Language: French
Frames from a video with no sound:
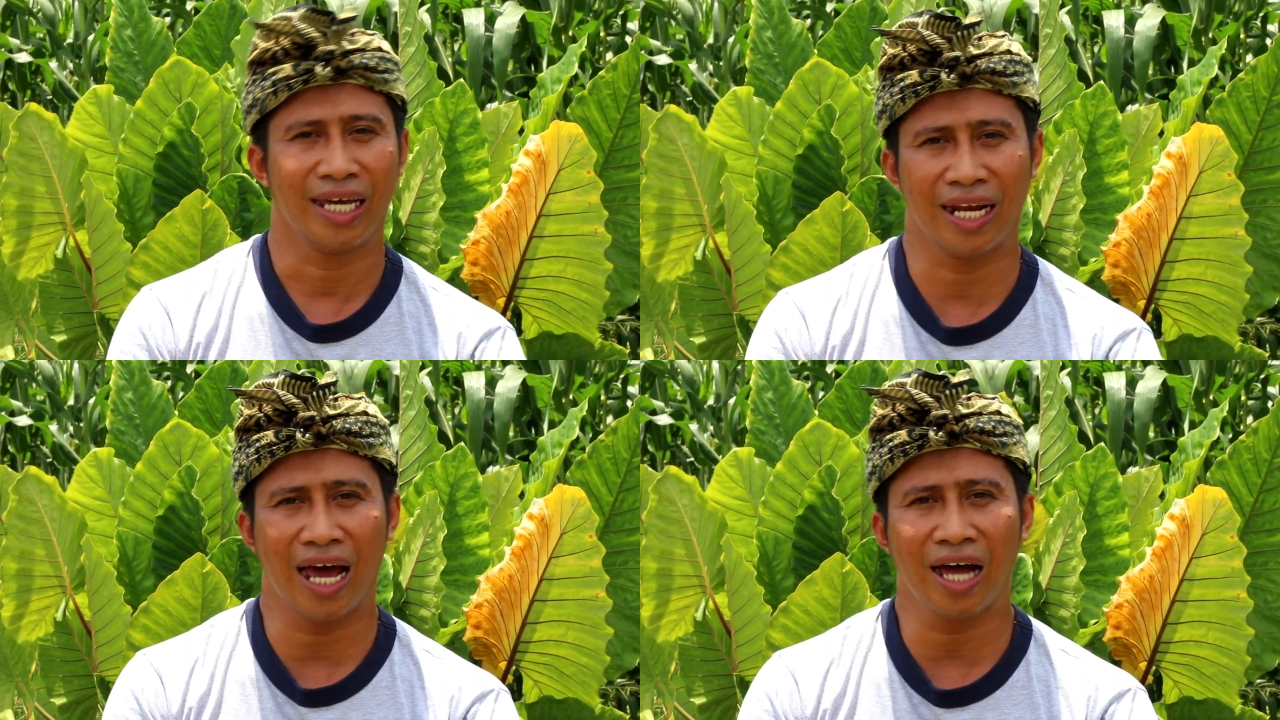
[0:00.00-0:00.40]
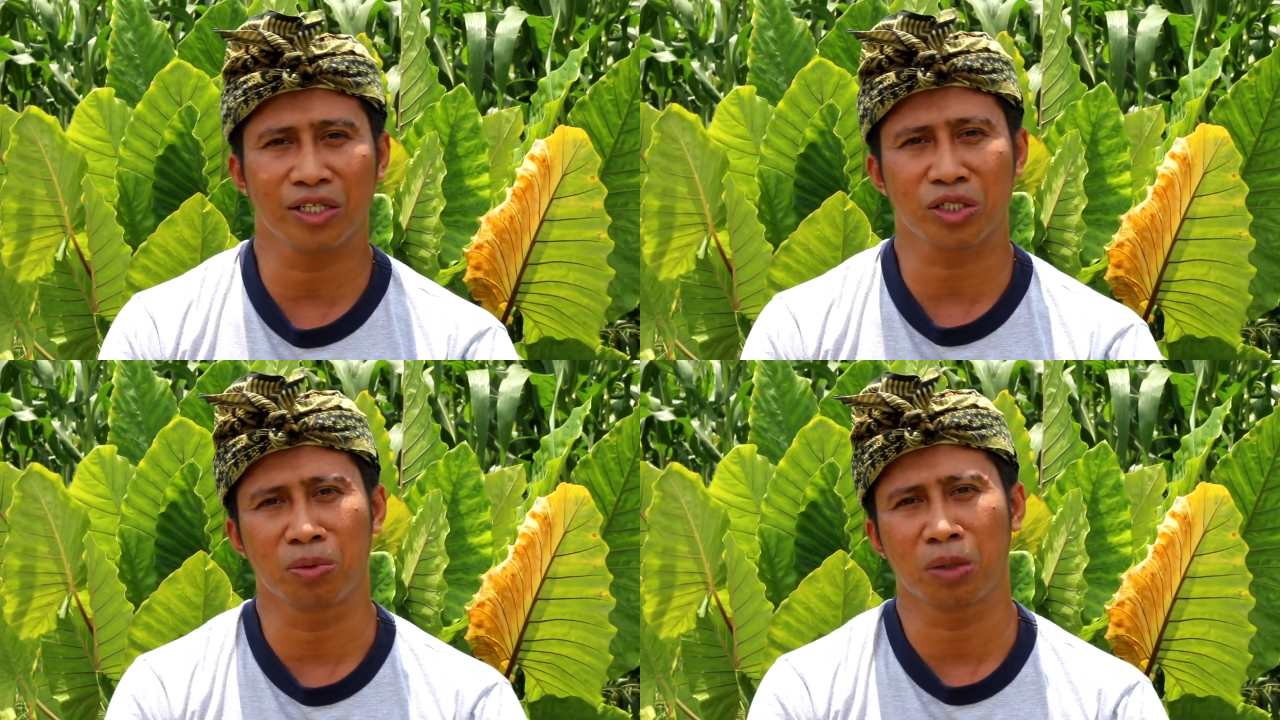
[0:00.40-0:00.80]
Et
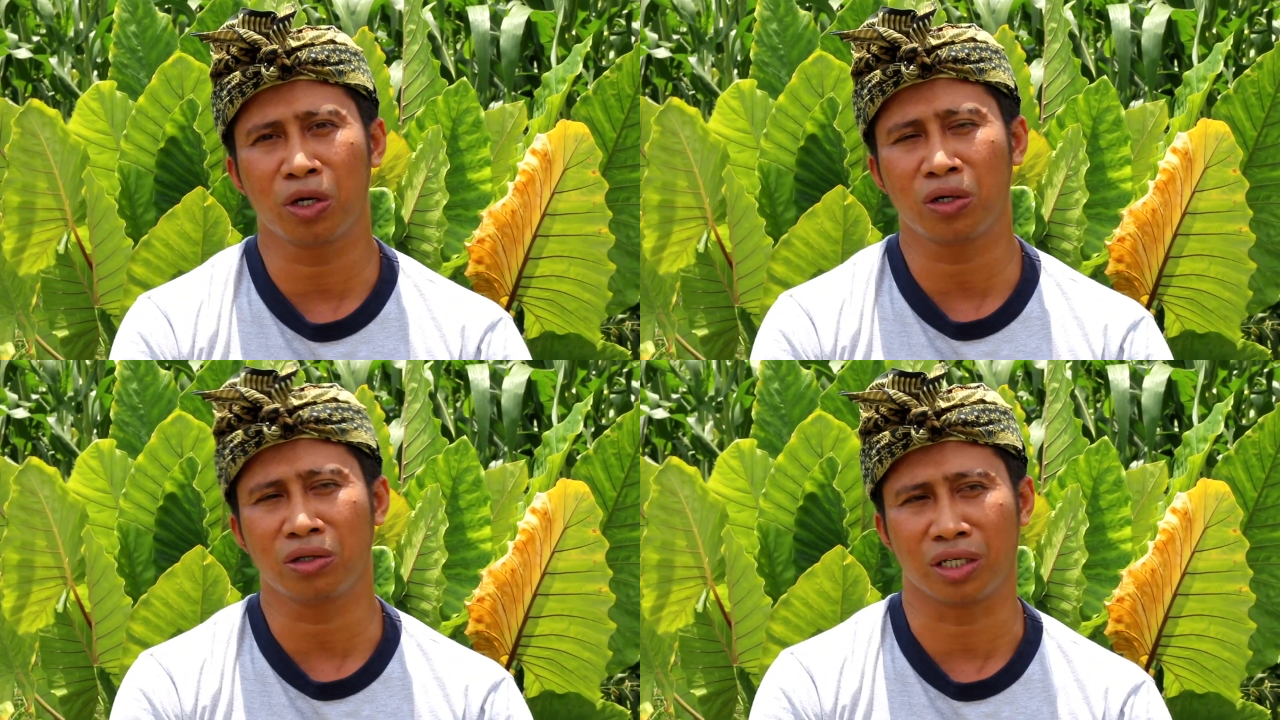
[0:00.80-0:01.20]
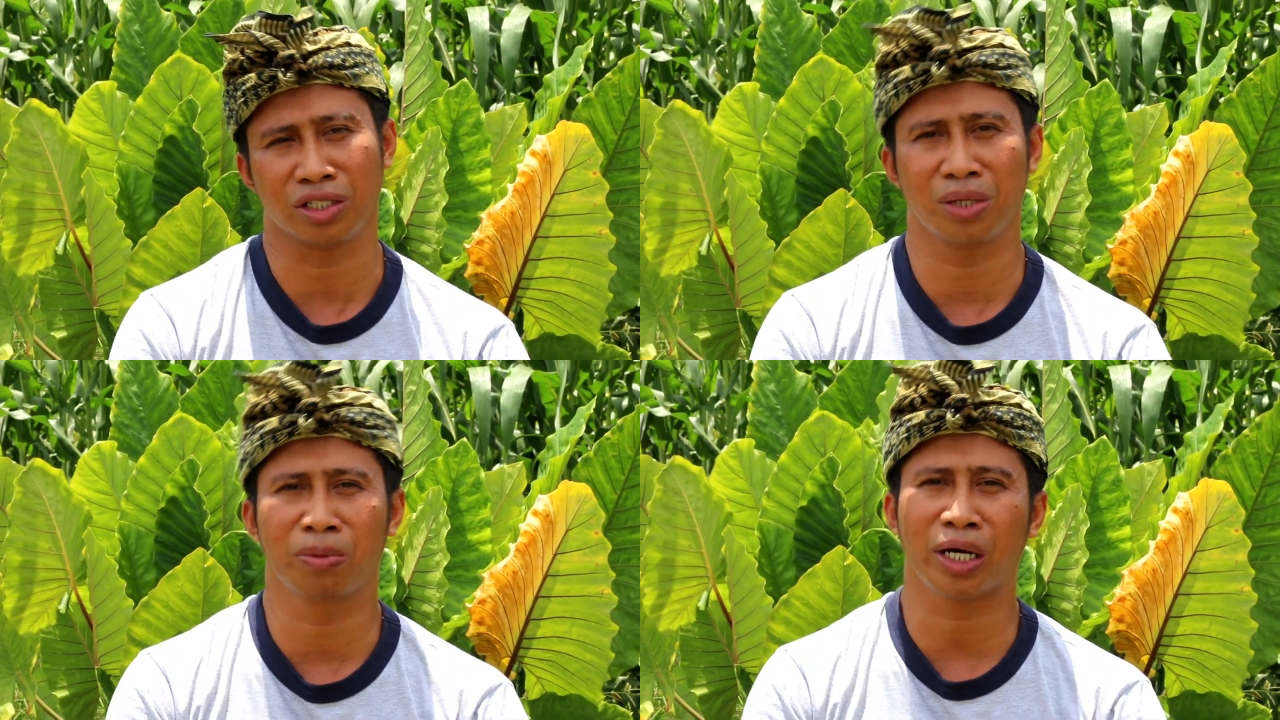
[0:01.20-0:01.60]
là, en ce moment,
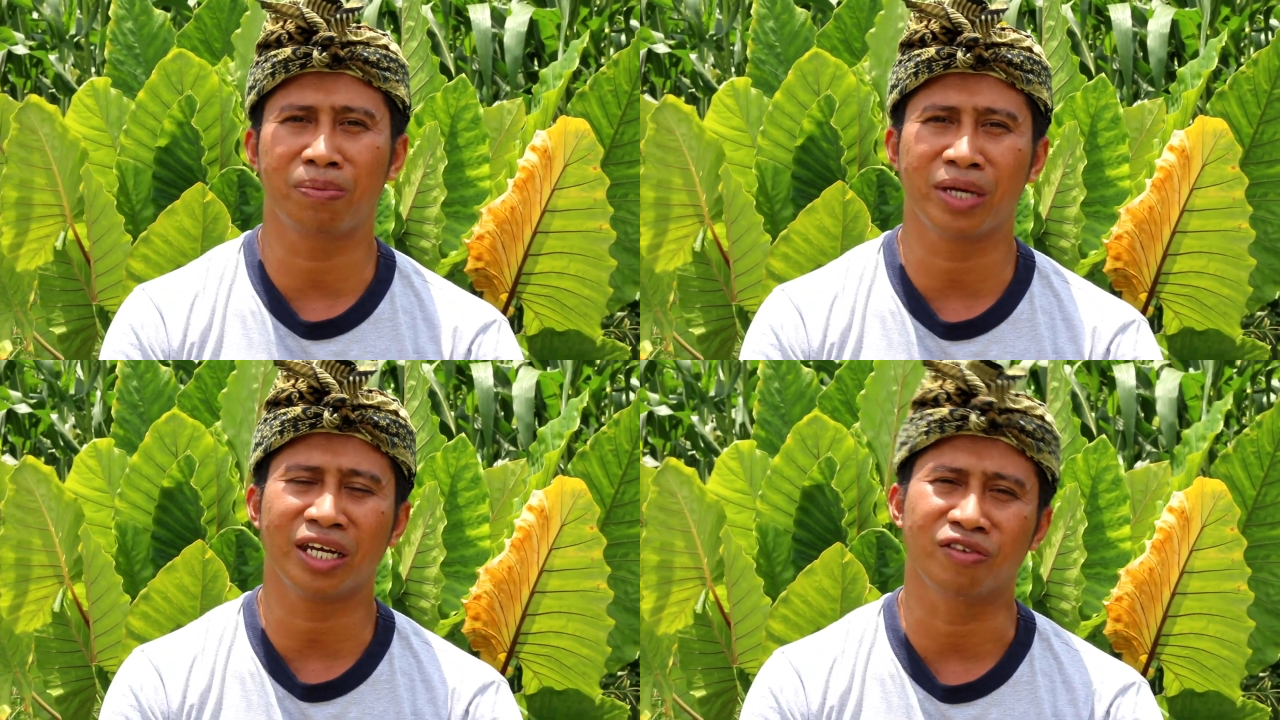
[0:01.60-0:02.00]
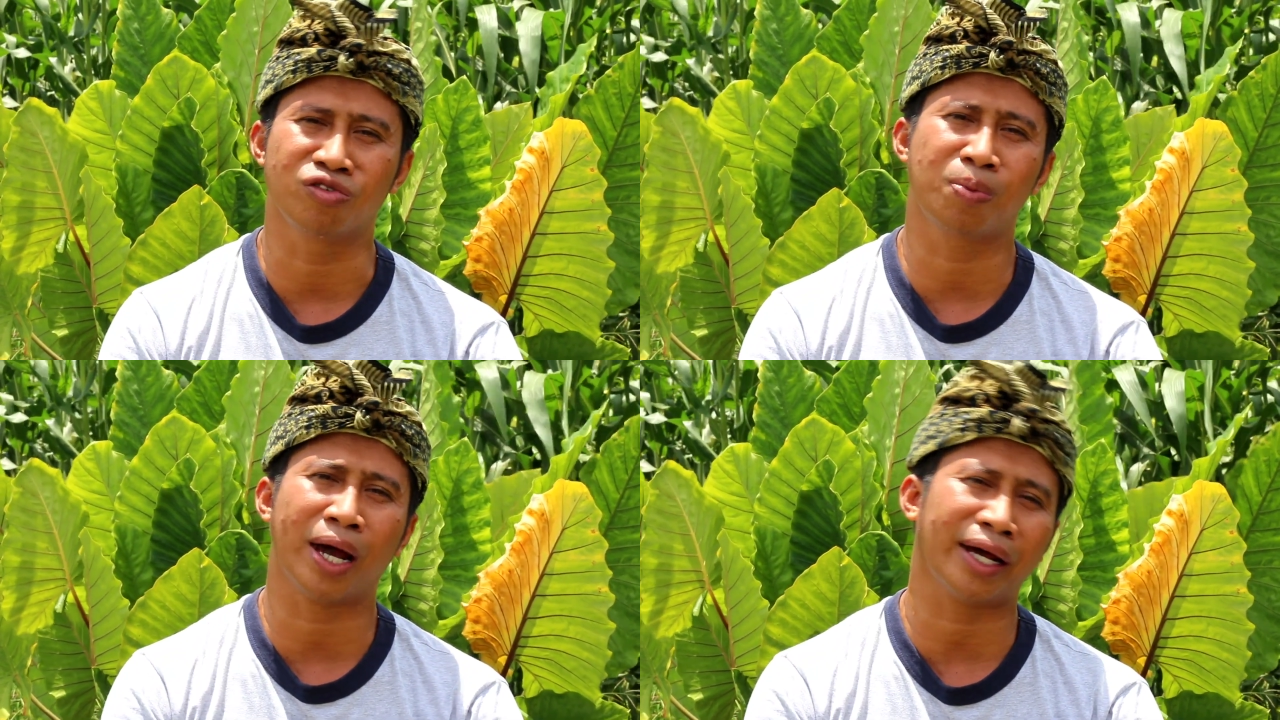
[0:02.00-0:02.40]
euh, j'aimerais bien de
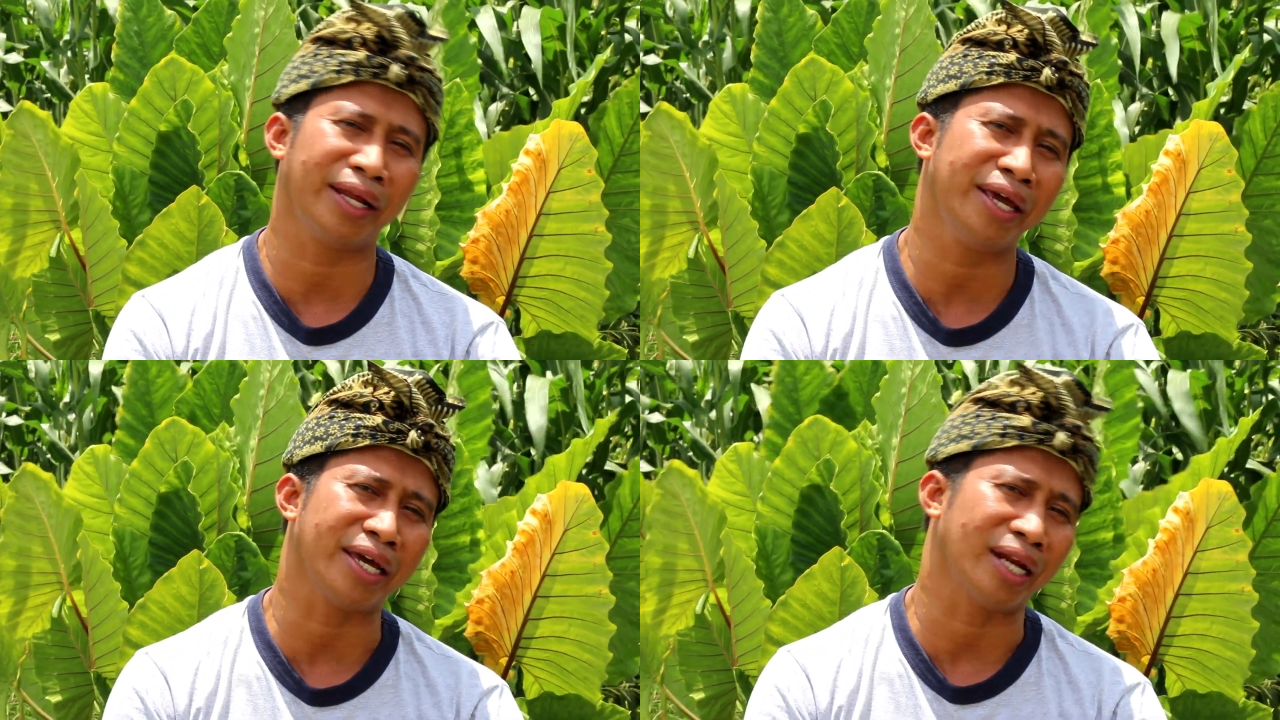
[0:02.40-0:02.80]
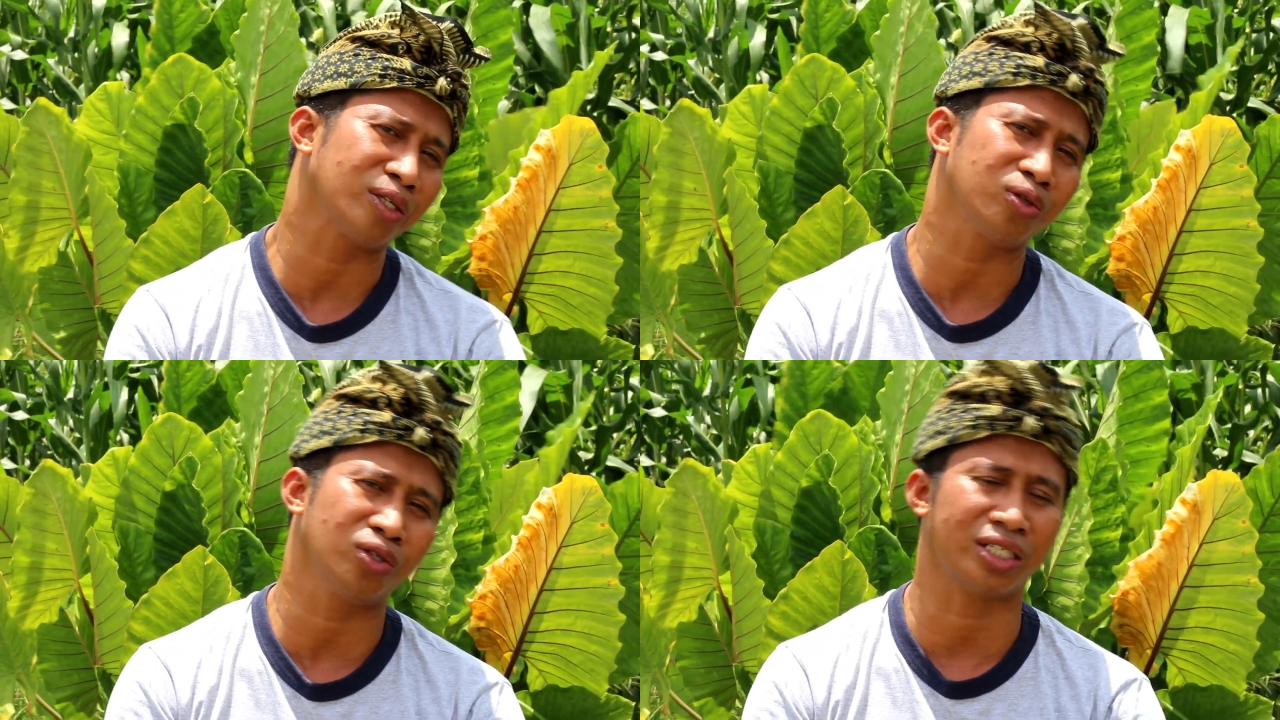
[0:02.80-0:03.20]
vous parler
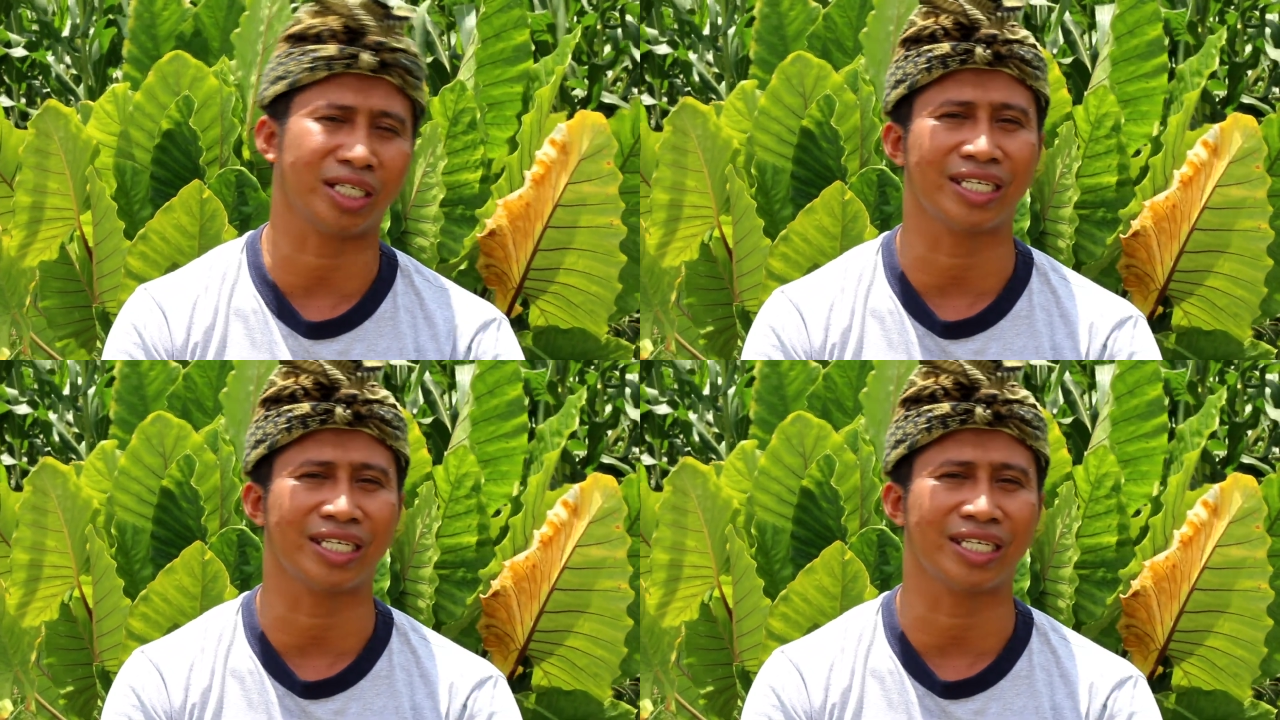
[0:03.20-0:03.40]
quelque chose